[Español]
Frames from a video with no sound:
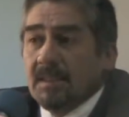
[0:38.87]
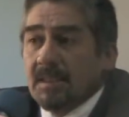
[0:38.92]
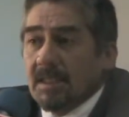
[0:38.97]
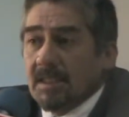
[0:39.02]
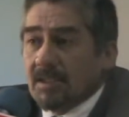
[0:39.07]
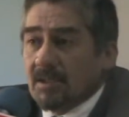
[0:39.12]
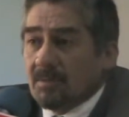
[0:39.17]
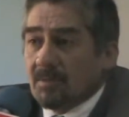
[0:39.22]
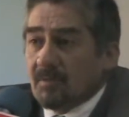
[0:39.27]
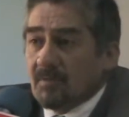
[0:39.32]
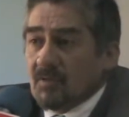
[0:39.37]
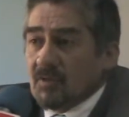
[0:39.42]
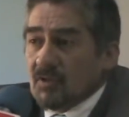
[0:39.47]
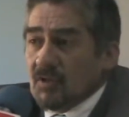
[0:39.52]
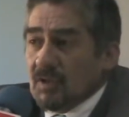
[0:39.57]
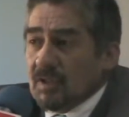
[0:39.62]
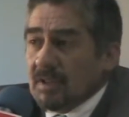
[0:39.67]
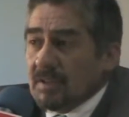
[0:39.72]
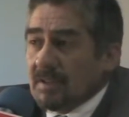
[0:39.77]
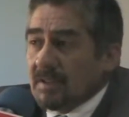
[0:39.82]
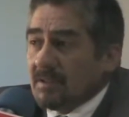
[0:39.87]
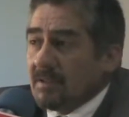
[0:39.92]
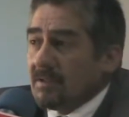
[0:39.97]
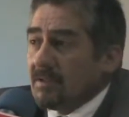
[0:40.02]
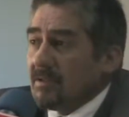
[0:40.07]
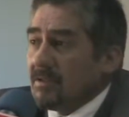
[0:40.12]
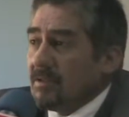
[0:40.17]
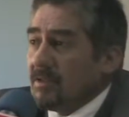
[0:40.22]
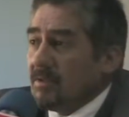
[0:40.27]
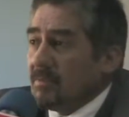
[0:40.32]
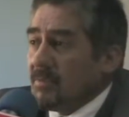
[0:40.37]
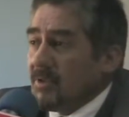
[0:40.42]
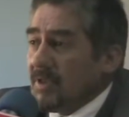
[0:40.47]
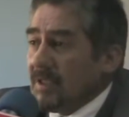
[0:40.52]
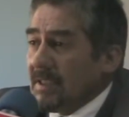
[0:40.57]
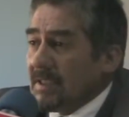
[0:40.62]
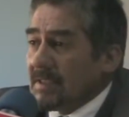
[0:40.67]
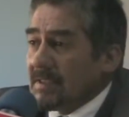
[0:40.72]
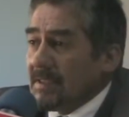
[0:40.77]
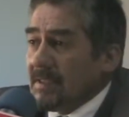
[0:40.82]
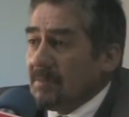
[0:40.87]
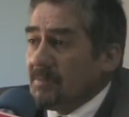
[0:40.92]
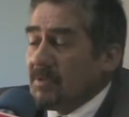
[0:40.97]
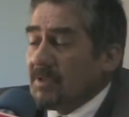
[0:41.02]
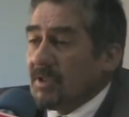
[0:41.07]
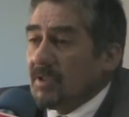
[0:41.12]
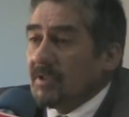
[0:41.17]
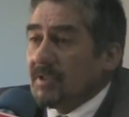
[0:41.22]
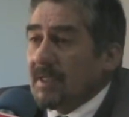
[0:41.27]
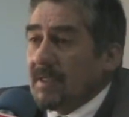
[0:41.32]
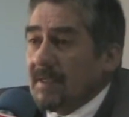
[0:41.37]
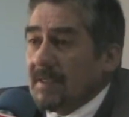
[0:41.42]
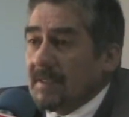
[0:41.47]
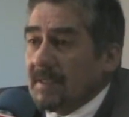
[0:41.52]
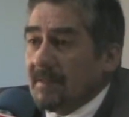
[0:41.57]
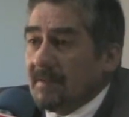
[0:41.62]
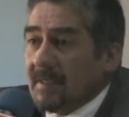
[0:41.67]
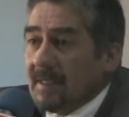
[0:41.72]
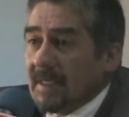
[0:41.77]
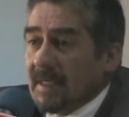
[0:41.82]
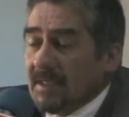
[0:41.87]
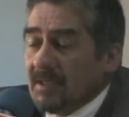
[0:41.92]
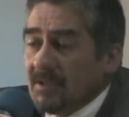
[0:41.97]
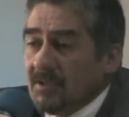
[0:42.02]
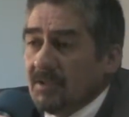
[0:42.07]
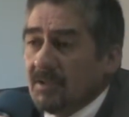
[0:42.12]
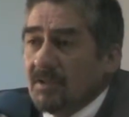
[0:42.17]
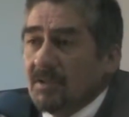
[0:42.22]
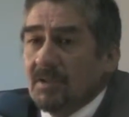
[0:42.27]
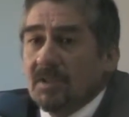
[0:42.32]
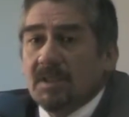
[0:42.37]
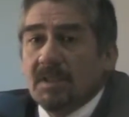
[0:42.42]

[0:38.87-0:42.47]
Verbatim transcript: estos profesores no pueden recibir porque no estaban trabajando